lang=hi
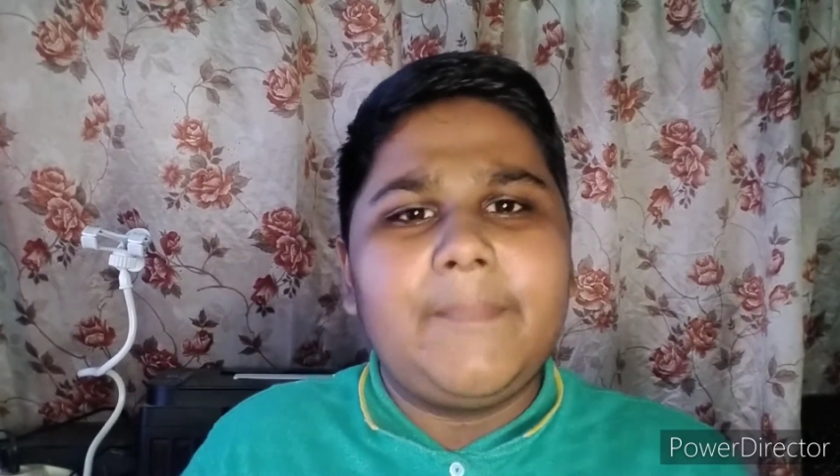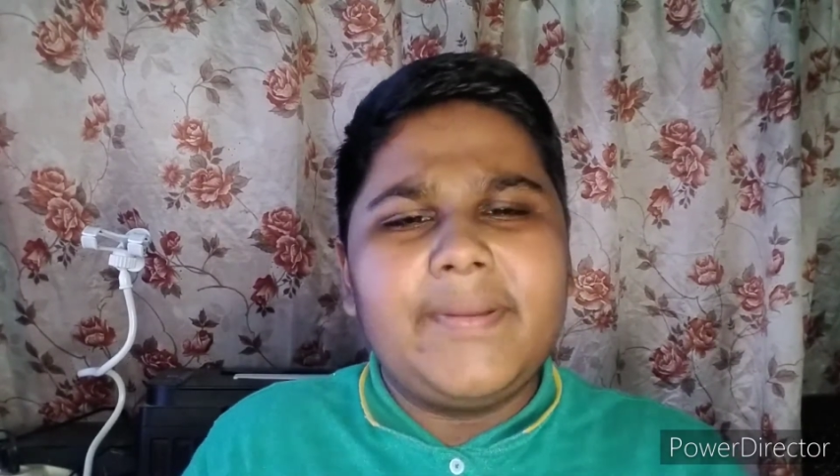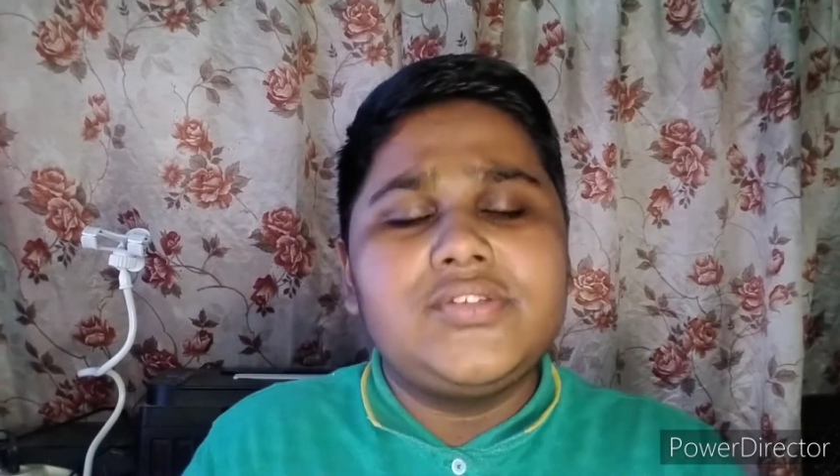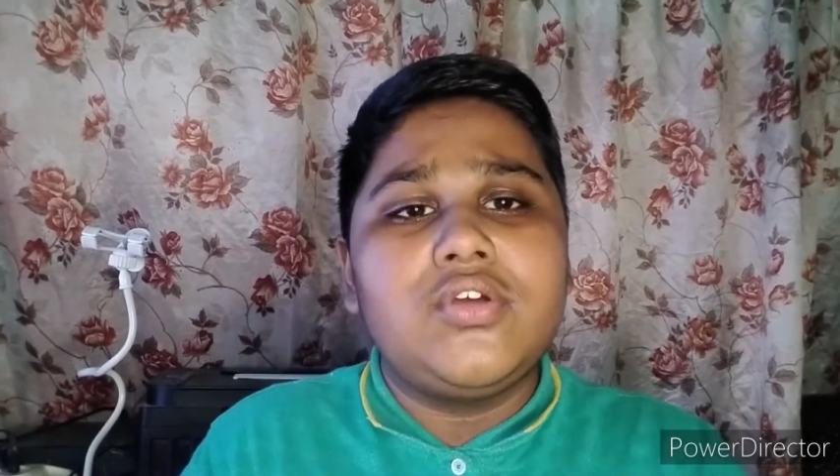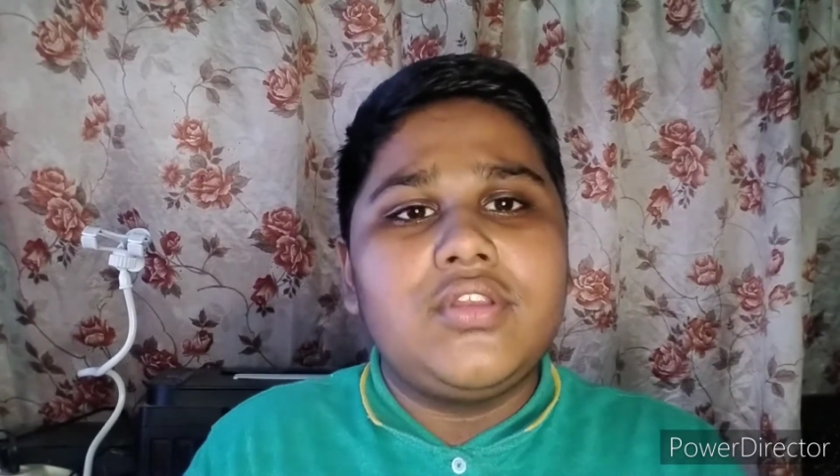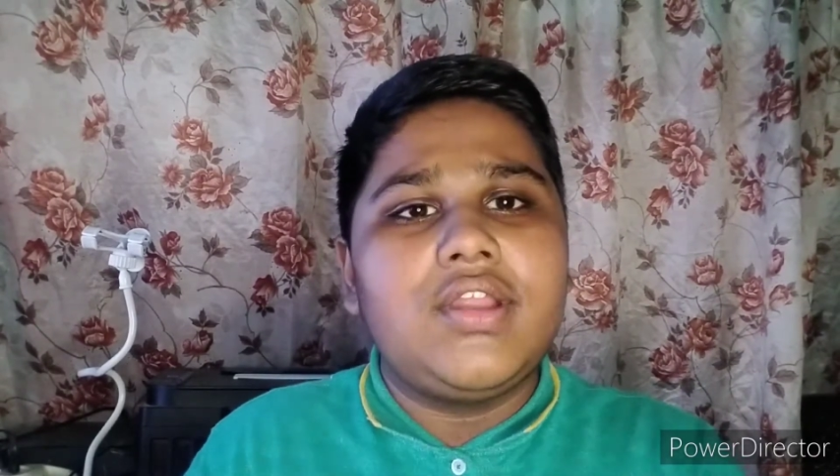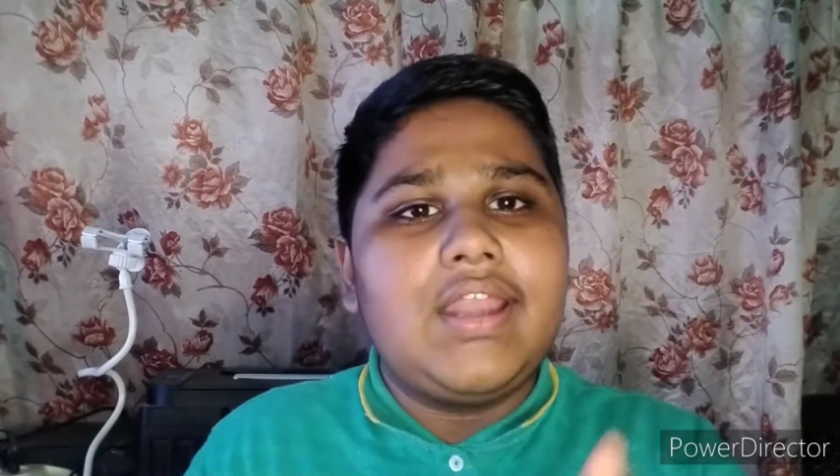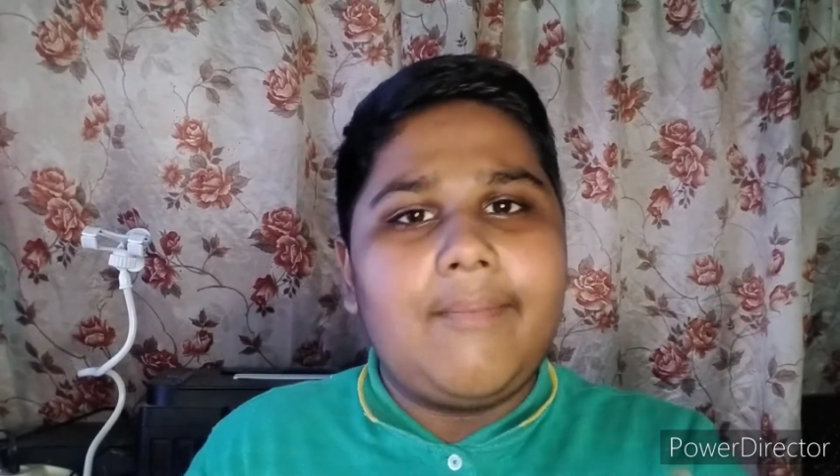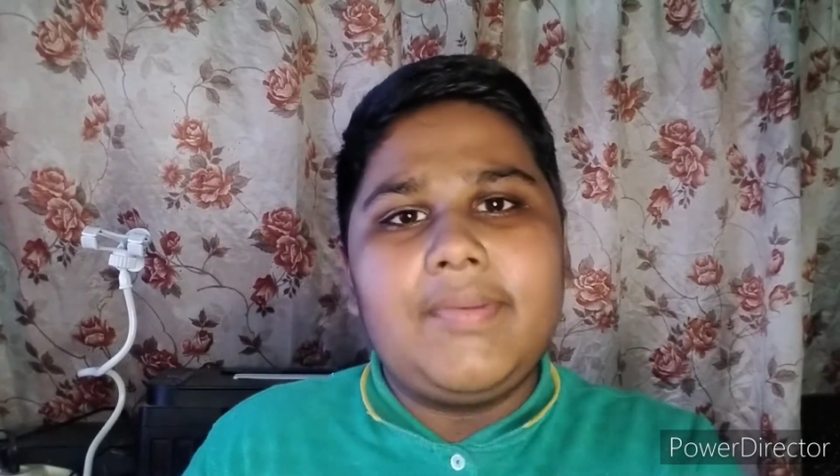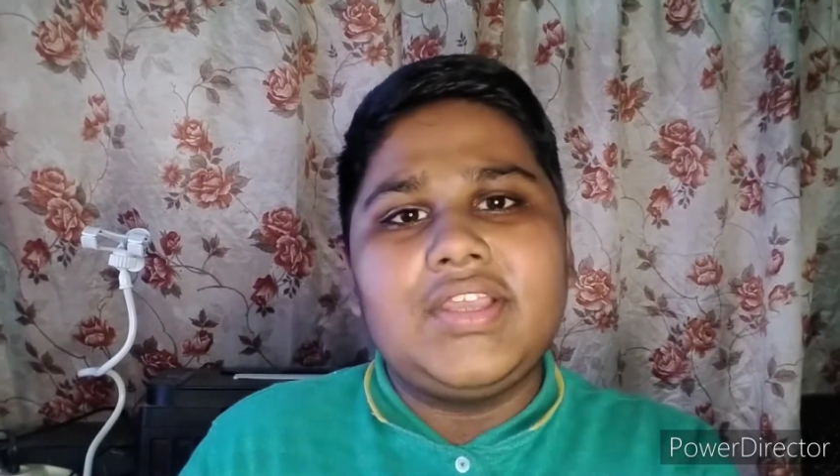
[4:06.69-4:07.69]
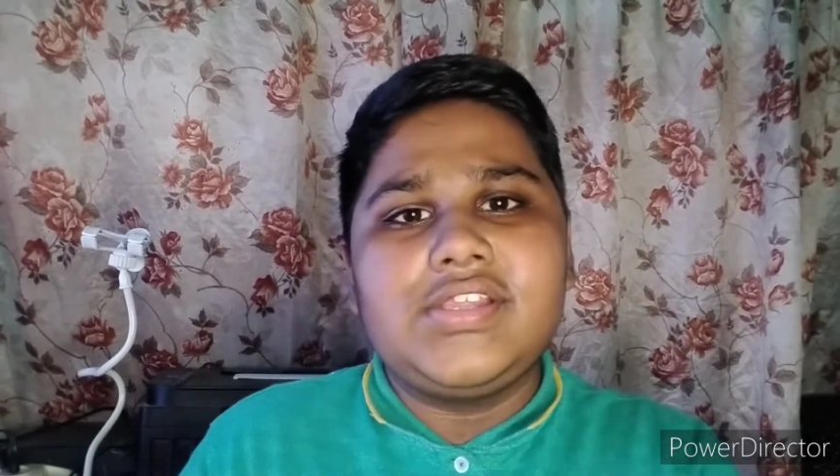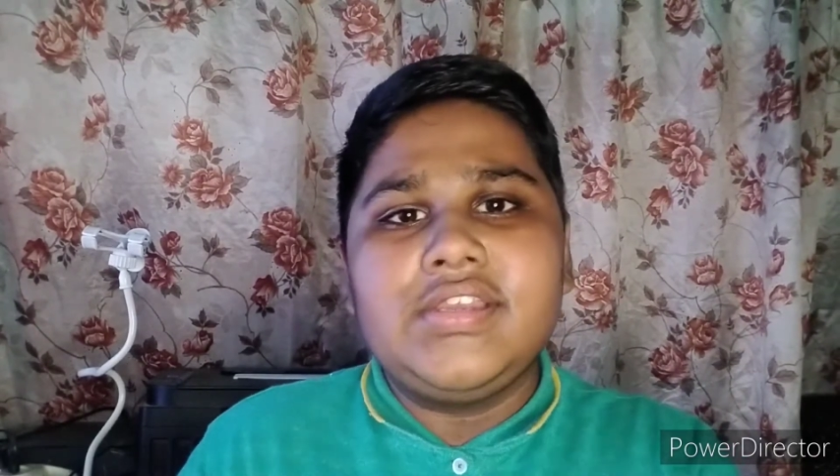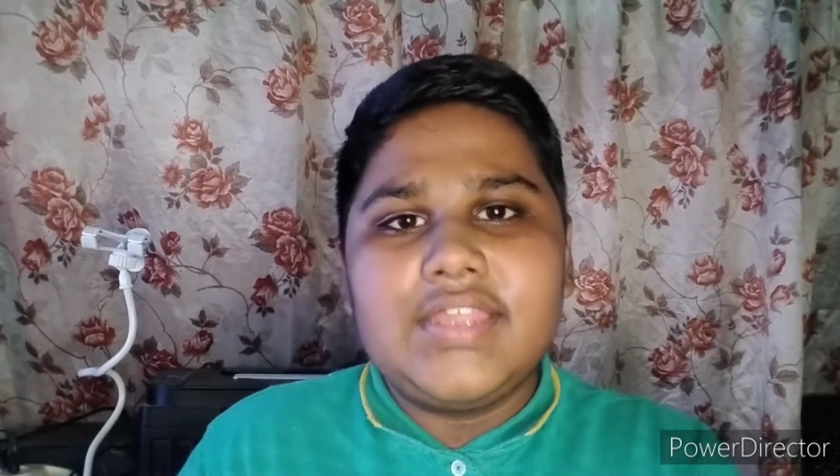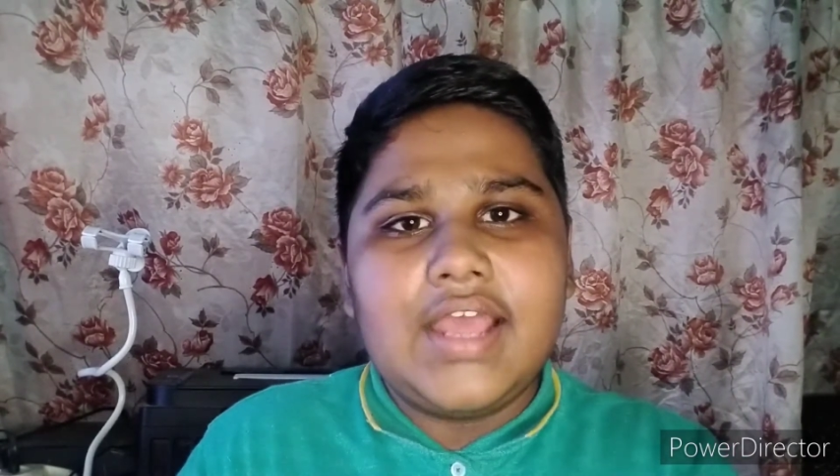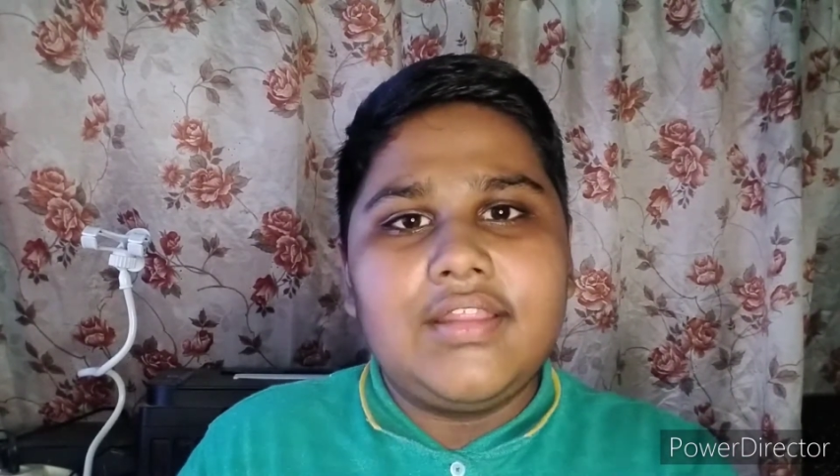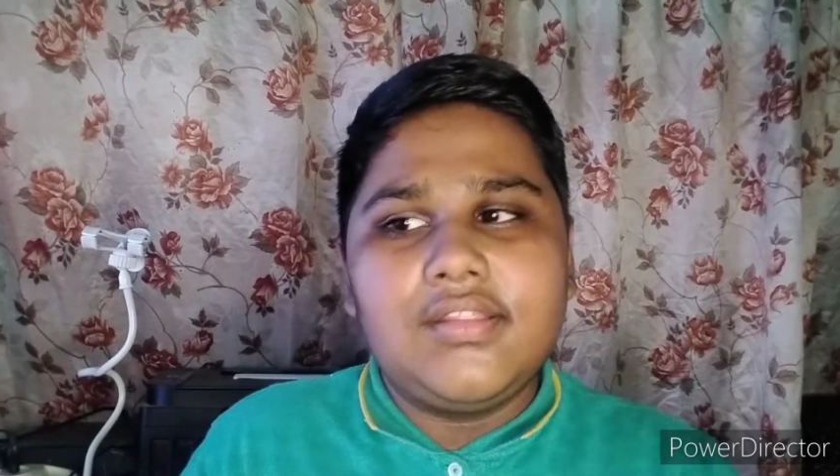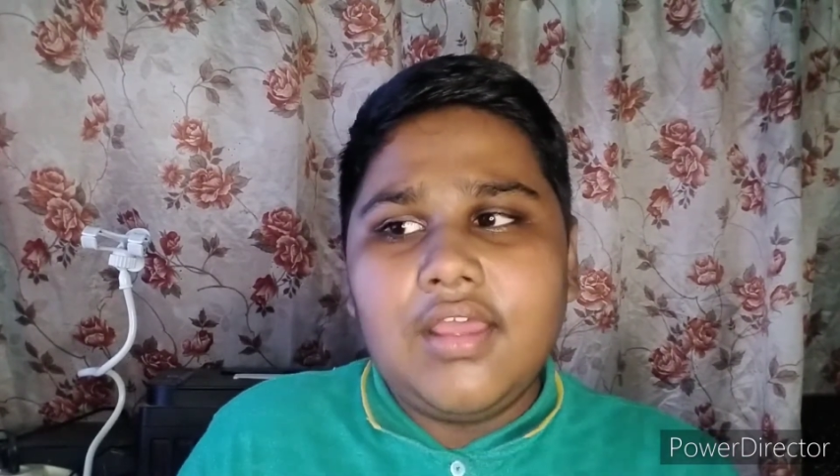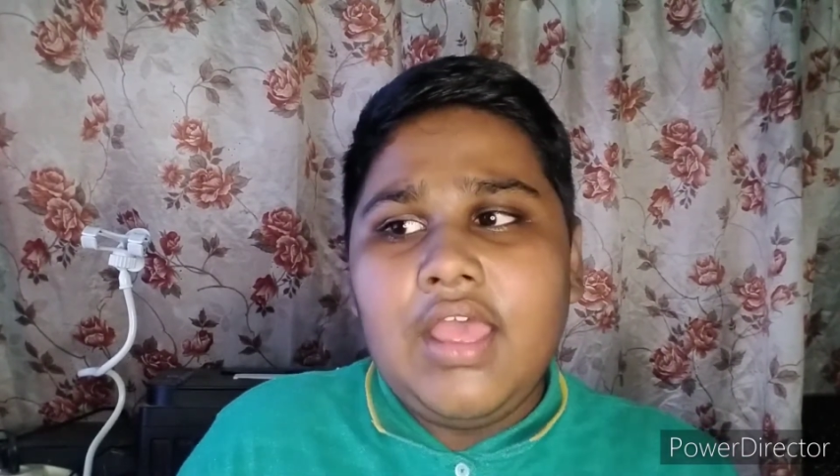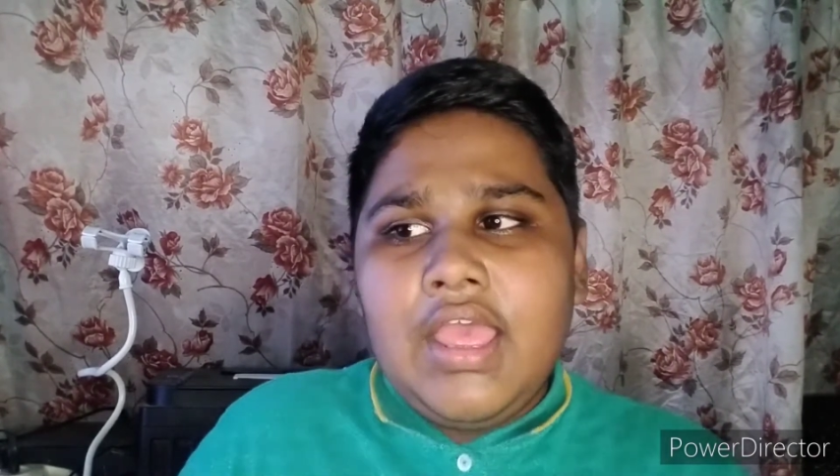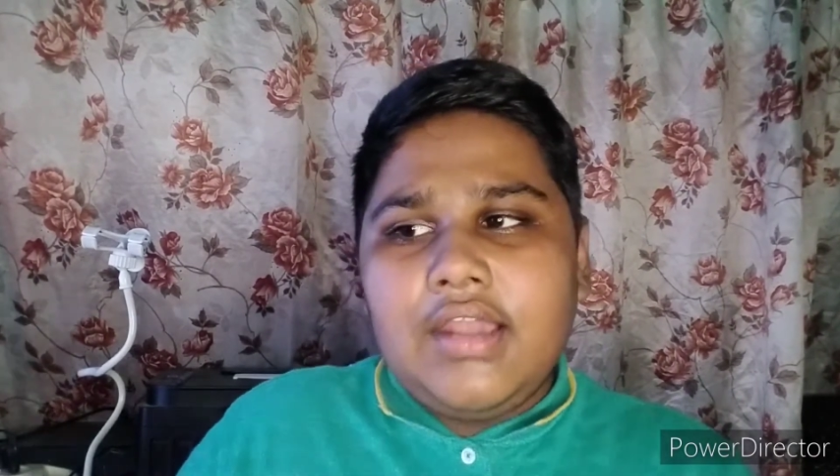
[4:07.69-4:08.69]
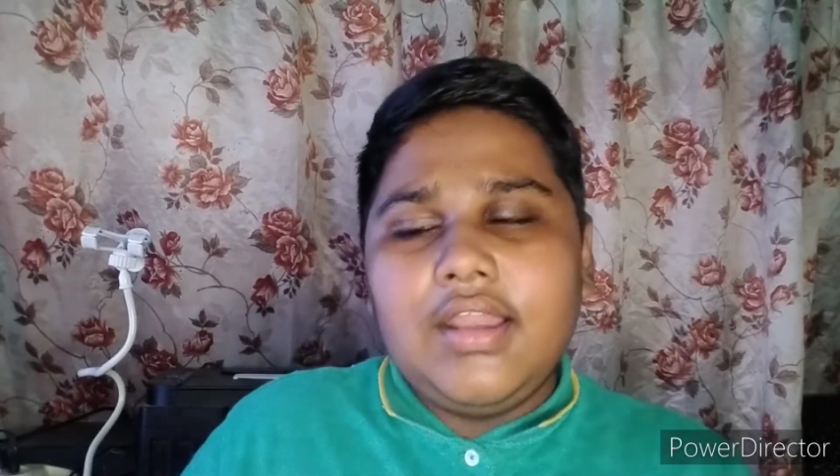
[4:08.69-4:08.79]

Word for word: डिपेंड्स ऑन योर एप्लीकेशन क्या देता है